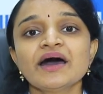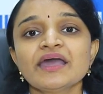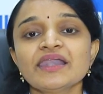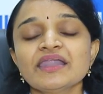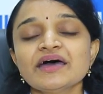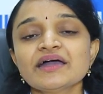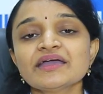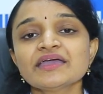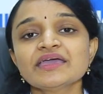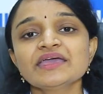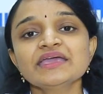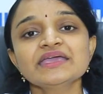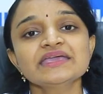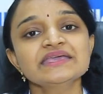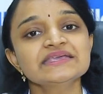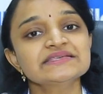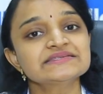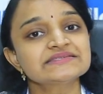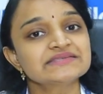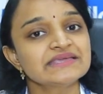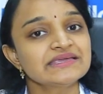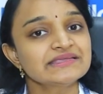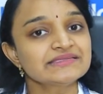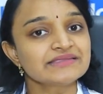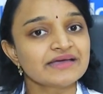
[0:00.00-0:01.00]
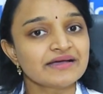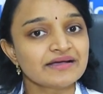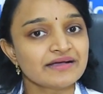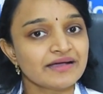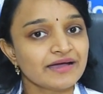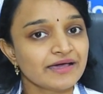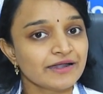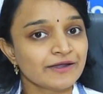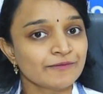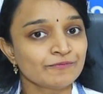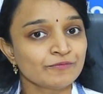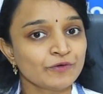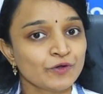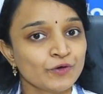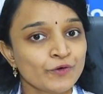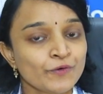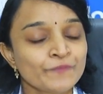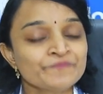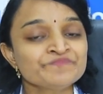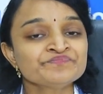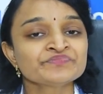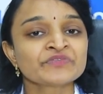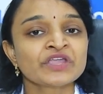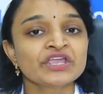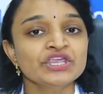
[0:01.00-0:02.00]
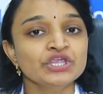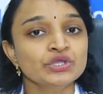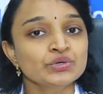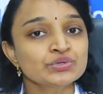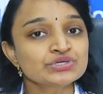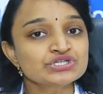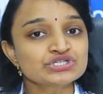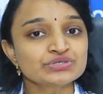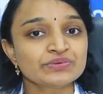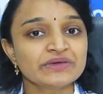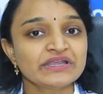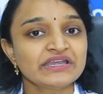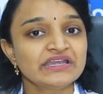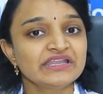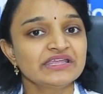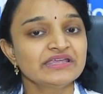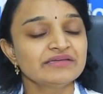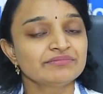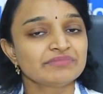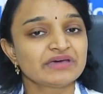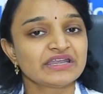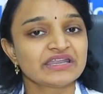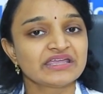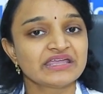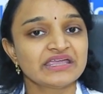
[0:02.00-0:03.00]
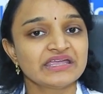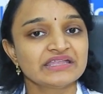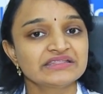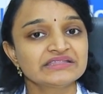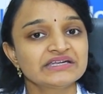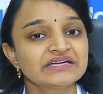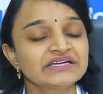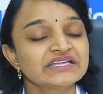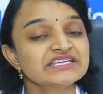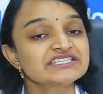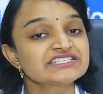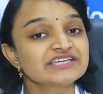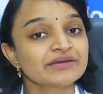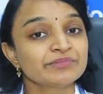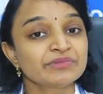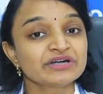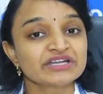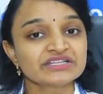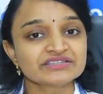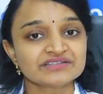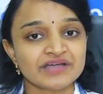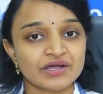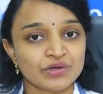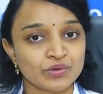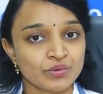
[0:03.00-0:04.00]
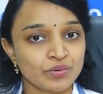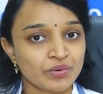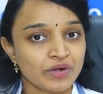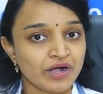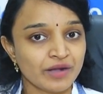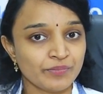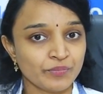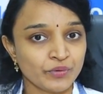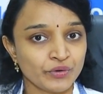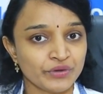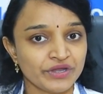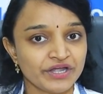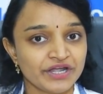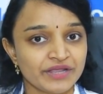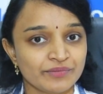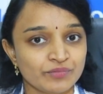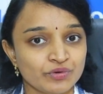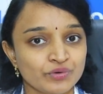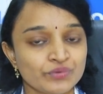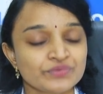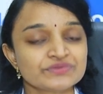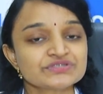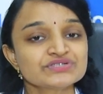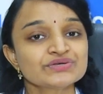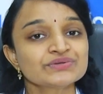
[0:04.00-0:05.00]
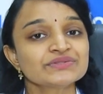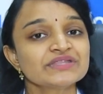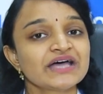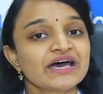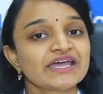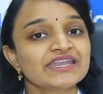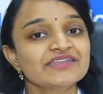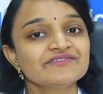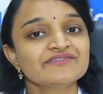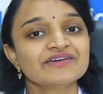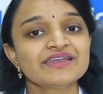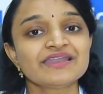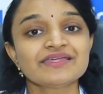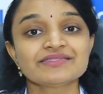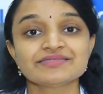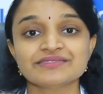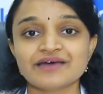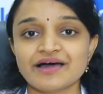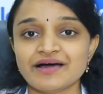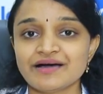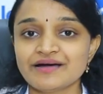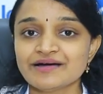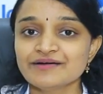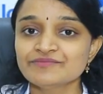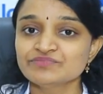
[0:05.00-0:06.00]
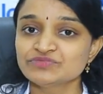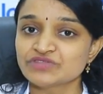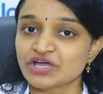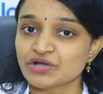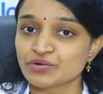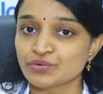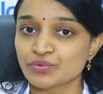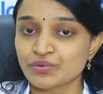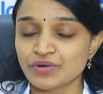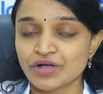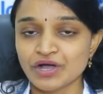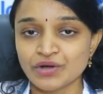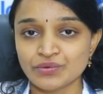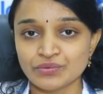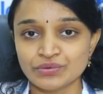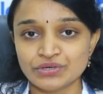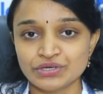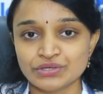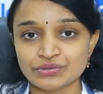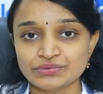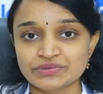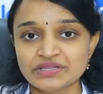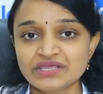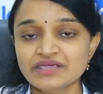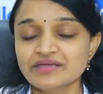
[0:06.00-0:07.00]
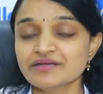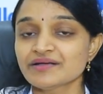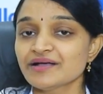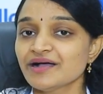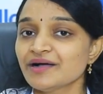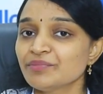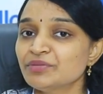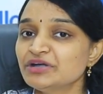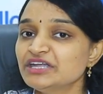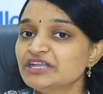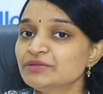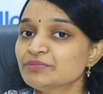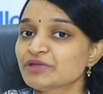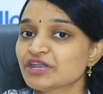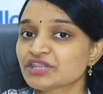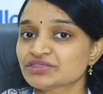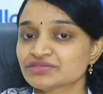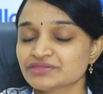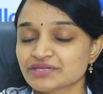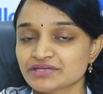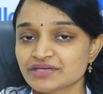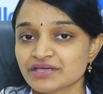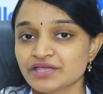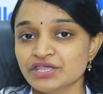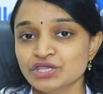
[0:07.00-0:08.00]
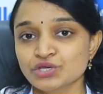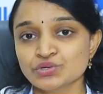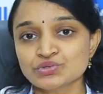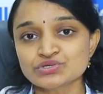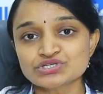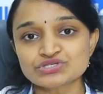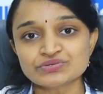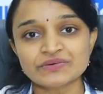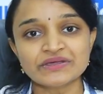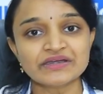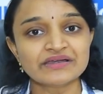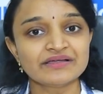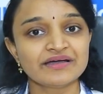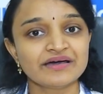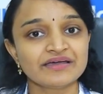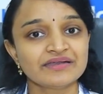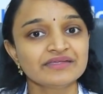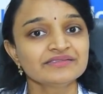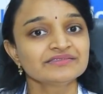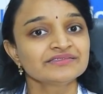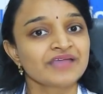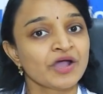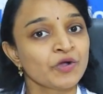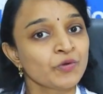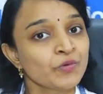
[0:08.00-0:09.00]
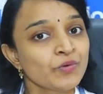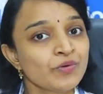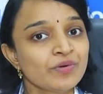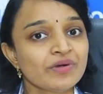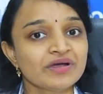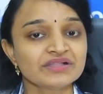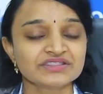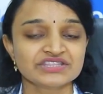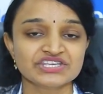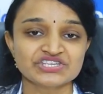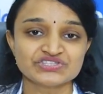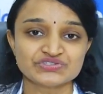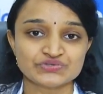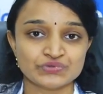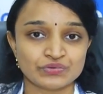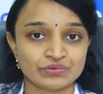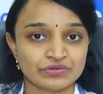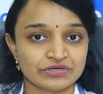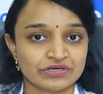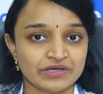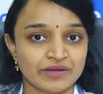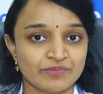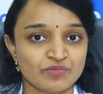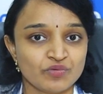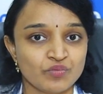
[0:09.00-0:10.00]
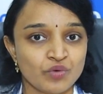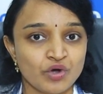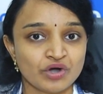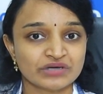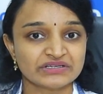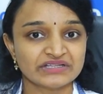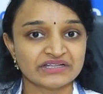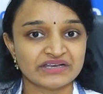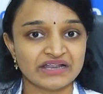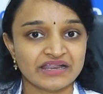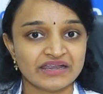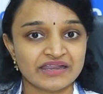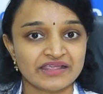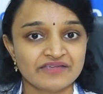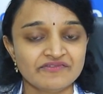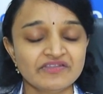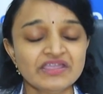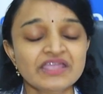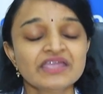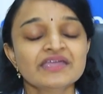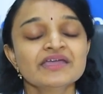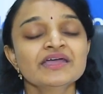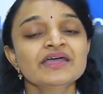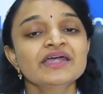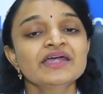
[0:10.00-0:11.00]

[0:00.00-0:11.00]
అలాగే ఈ శీతాకాలంలో యూజువల్లీ మనకేంటంటే చెమట తక్కువగా పోయడము సో దానివల్ల దాహం తక్కువగా ఉంటుంది కాబట్టి మనం యూజువల్గానే eh, తక్కువగా తీసుకుంటాము వాటర్ అనేవి